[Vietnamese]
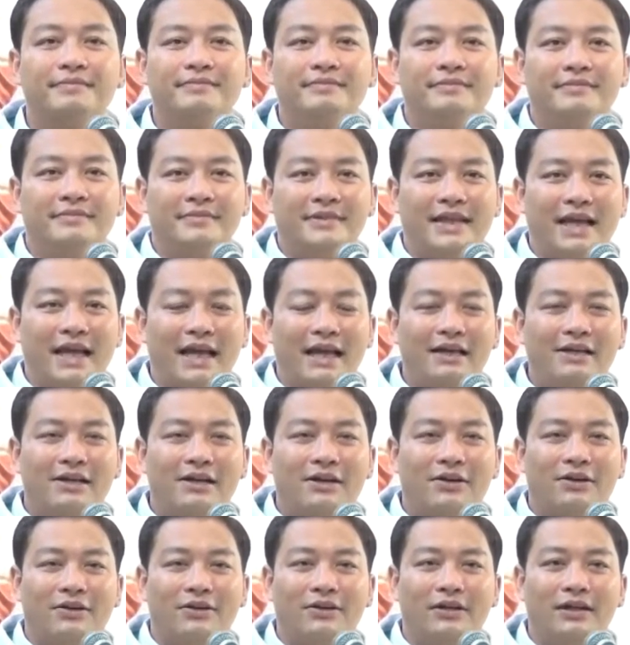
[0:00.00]
để
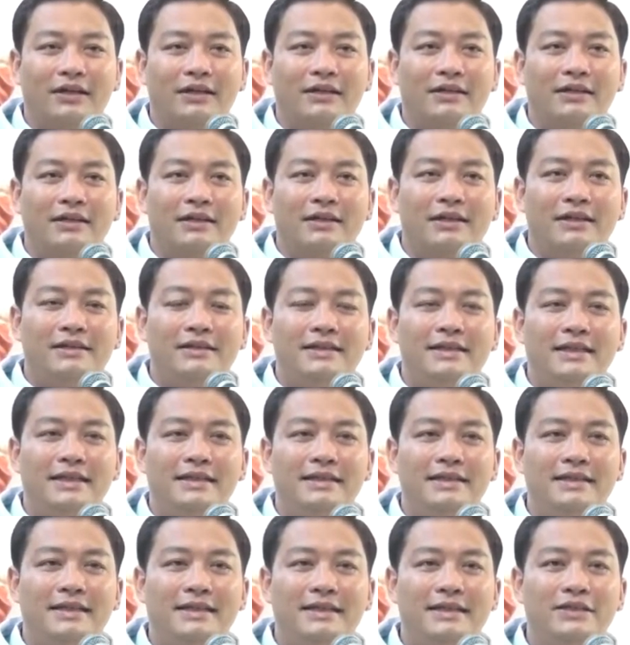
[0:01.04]
rồi
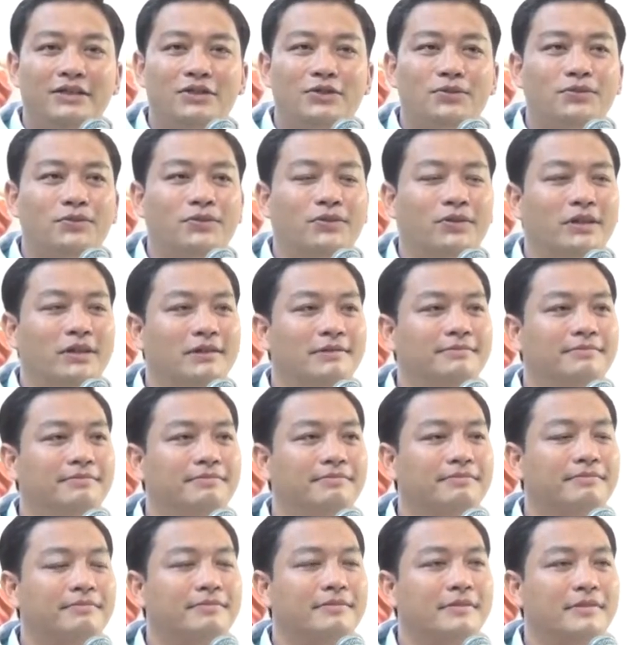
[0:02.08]
chính Thiên Chúa
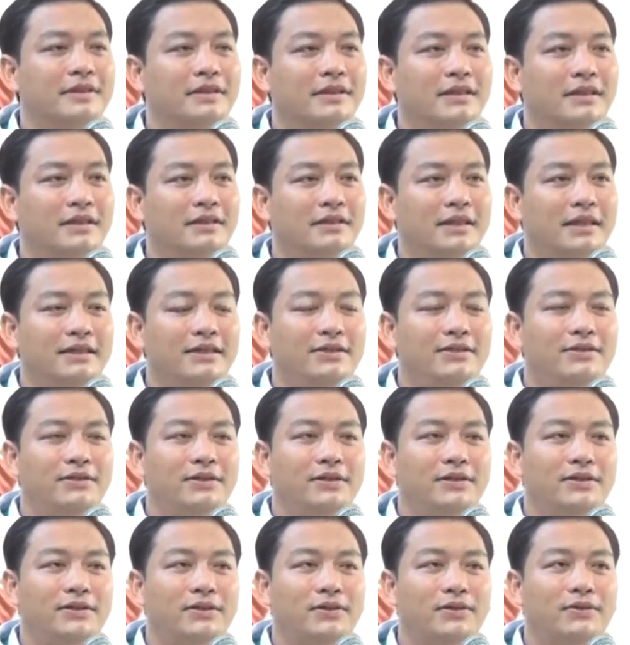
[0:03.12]
chính Chúa
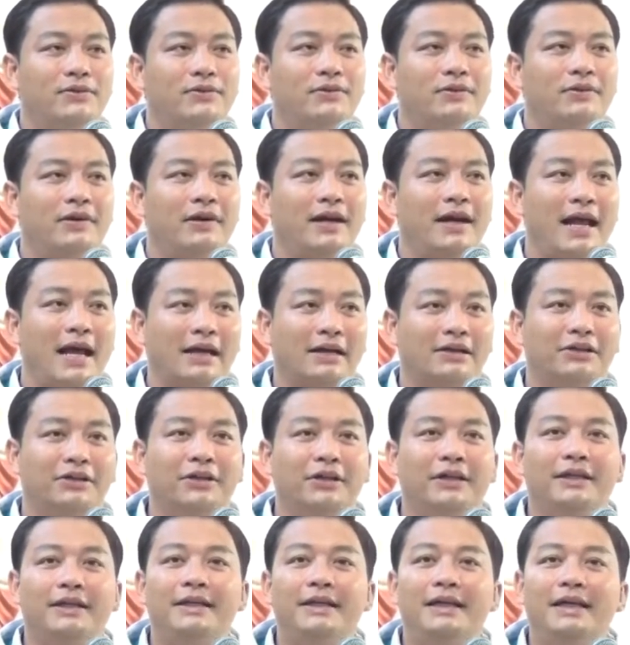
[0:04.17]
Giêsu là
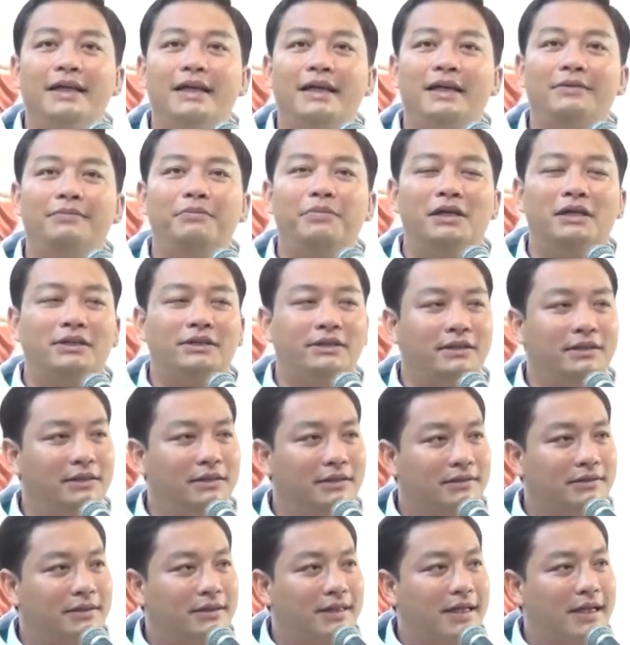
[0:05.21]
người đi bước
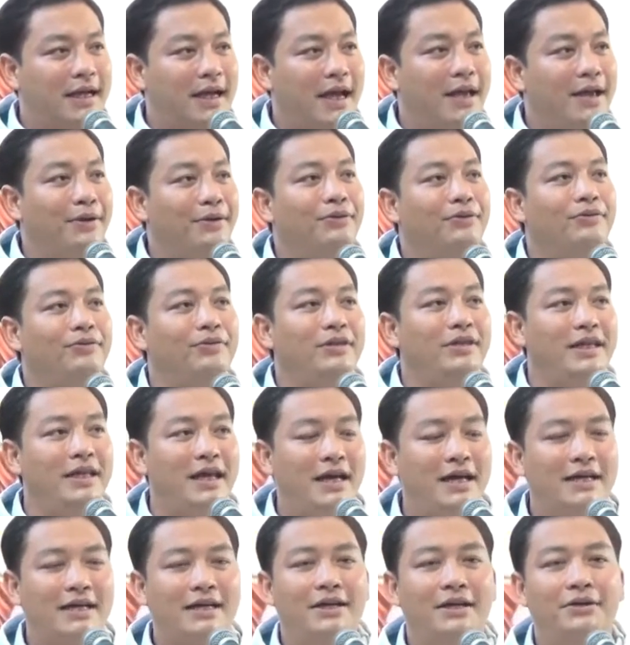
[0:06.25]
trước kêu
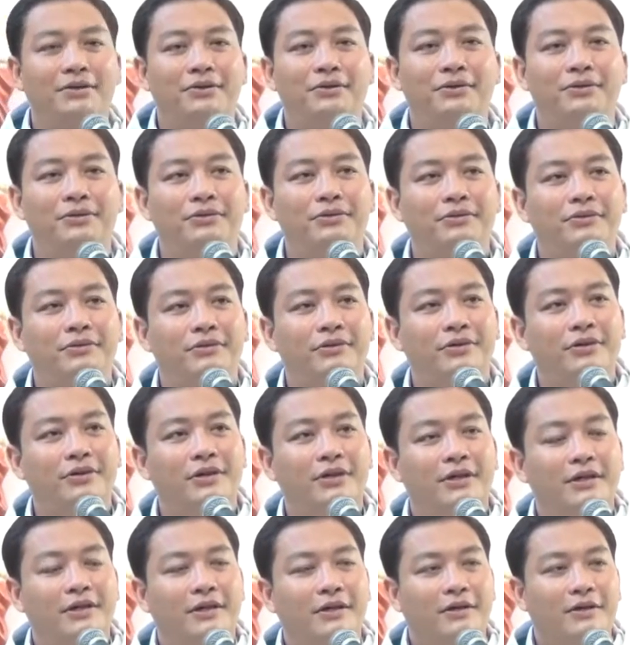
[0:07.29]
Gia Kêu
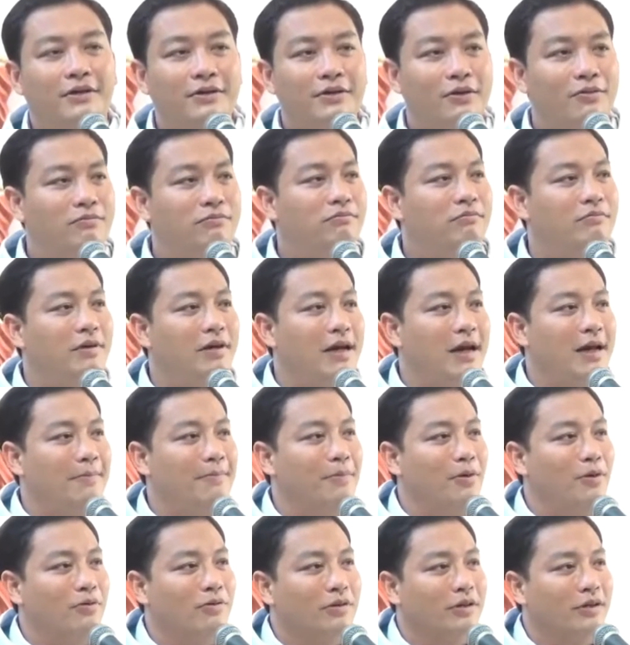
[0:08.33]
đúng là
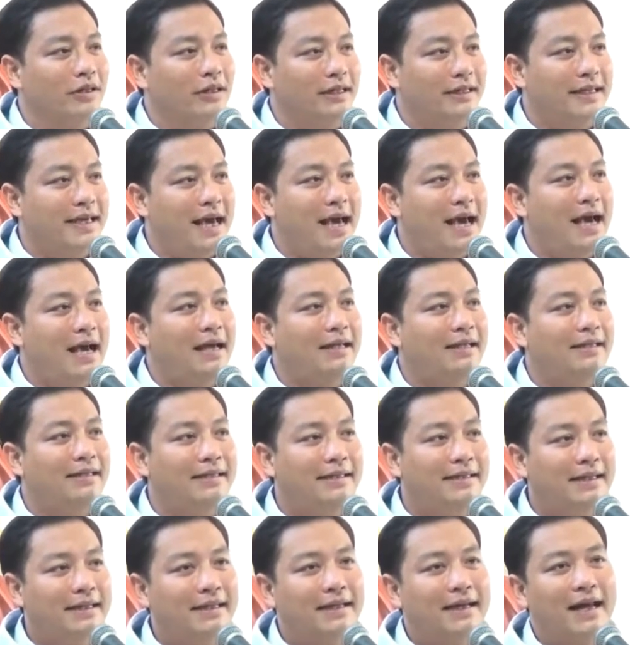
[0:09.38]
một người cha
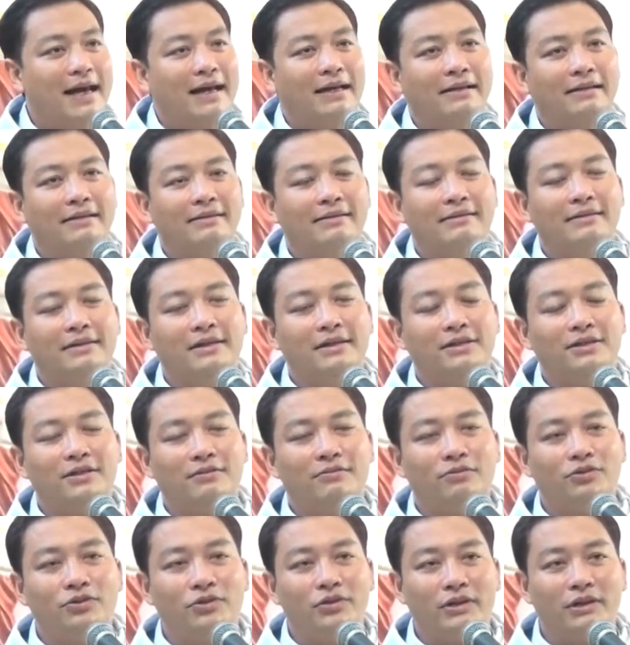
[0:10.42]
nhân lành như
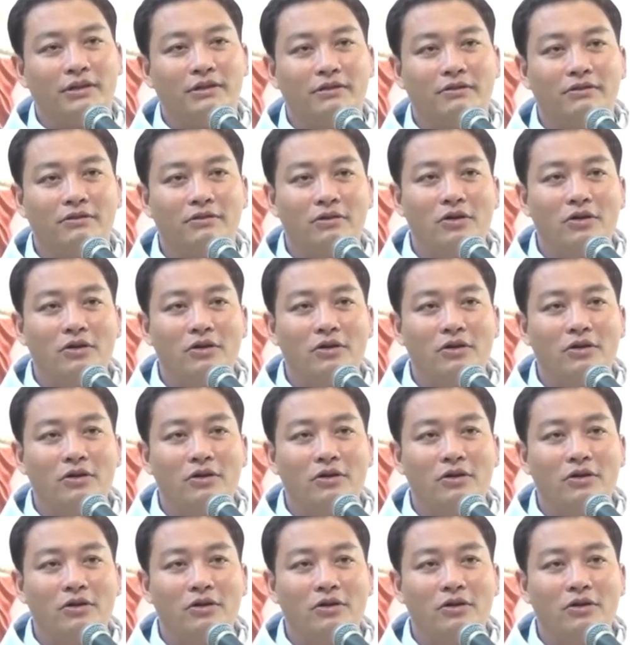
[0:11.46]
trong chuyện